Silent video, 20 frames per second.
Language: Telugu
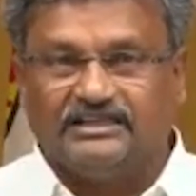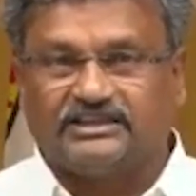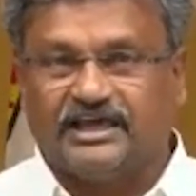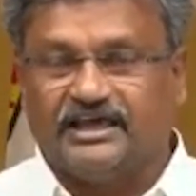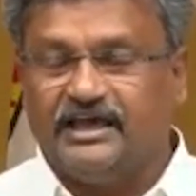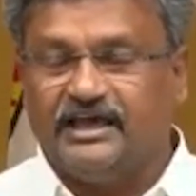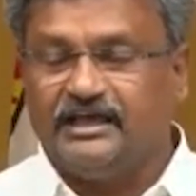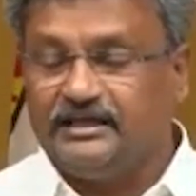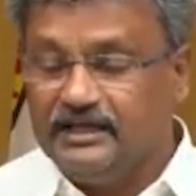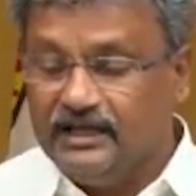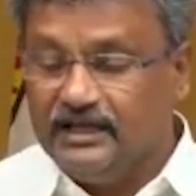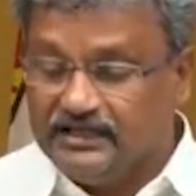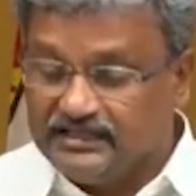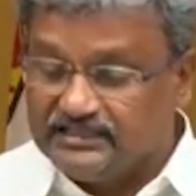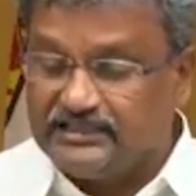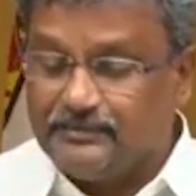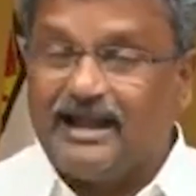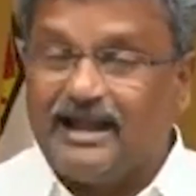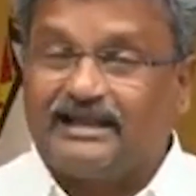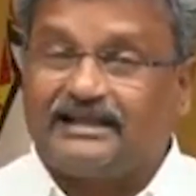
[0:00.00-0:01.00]
అయితే
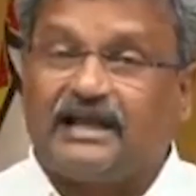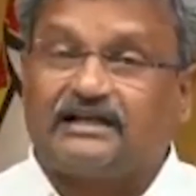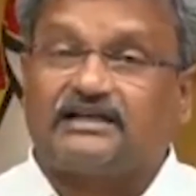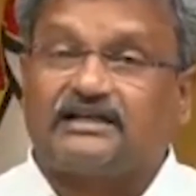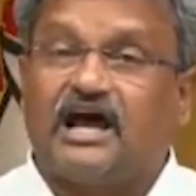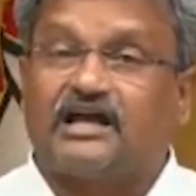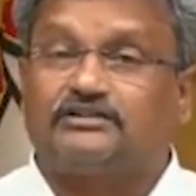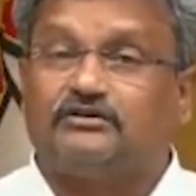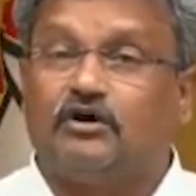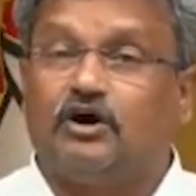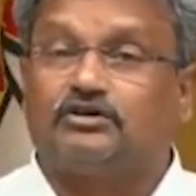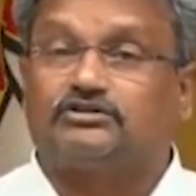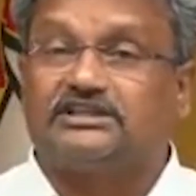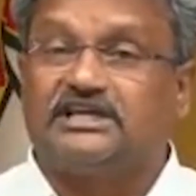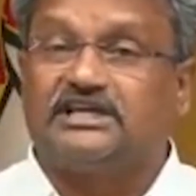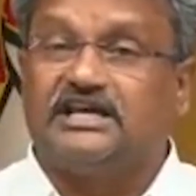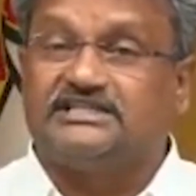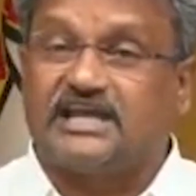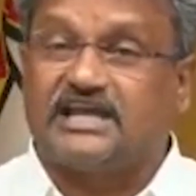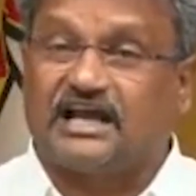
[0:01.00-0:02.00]
ఇది మనకి ఎట్లా
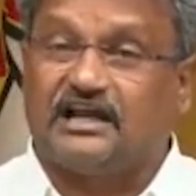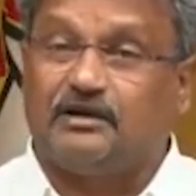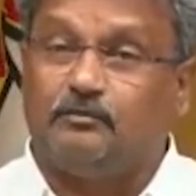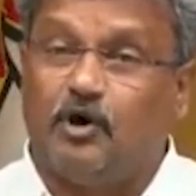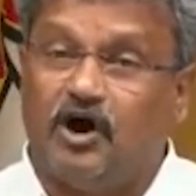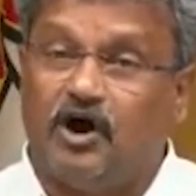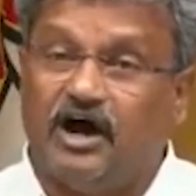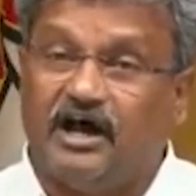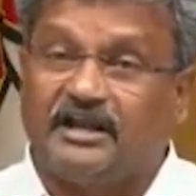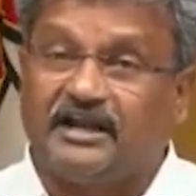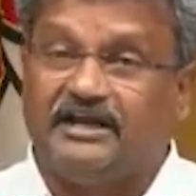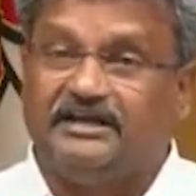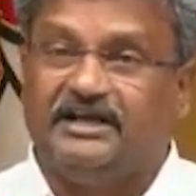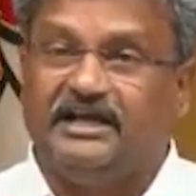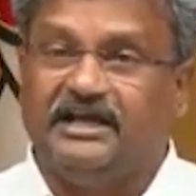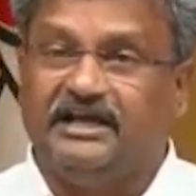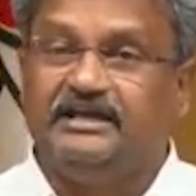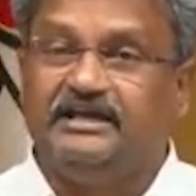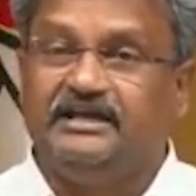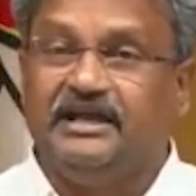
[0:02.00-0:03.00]
అర్థమవుతుంది
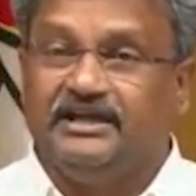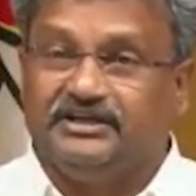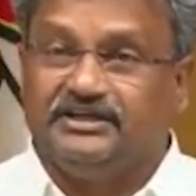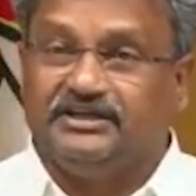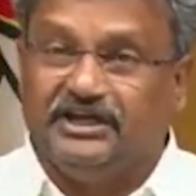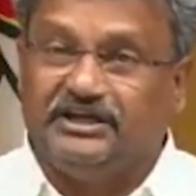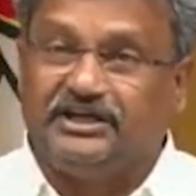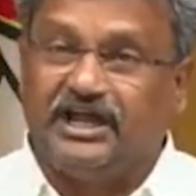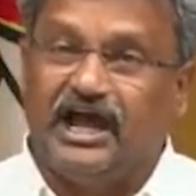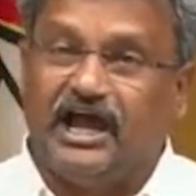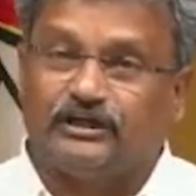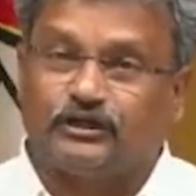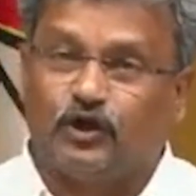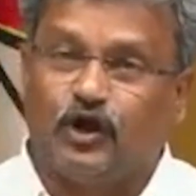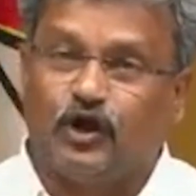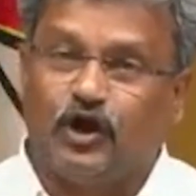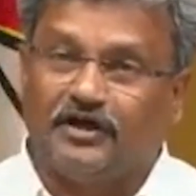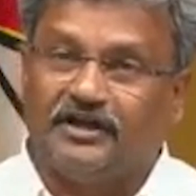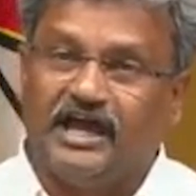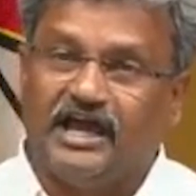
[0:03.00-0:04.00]
జగన్మోహన్ రెడ్డి ఈ
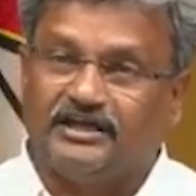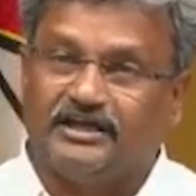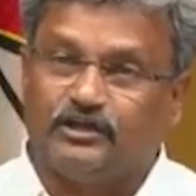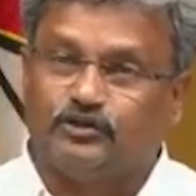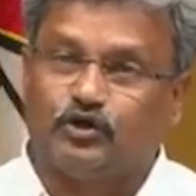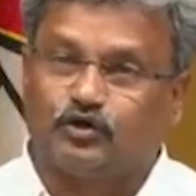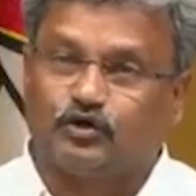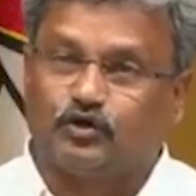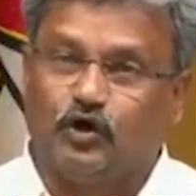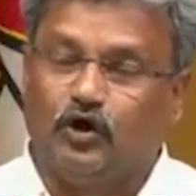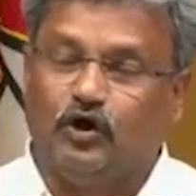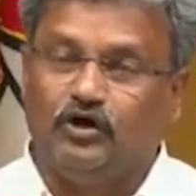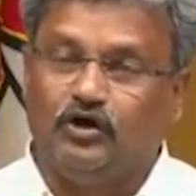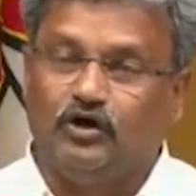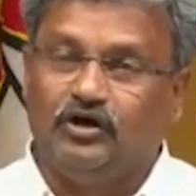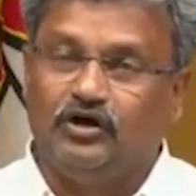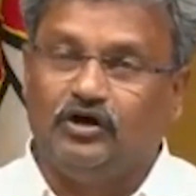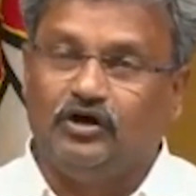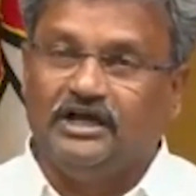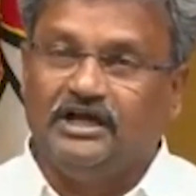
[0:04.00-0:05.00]
డేటుల్లోనే ఎందుకు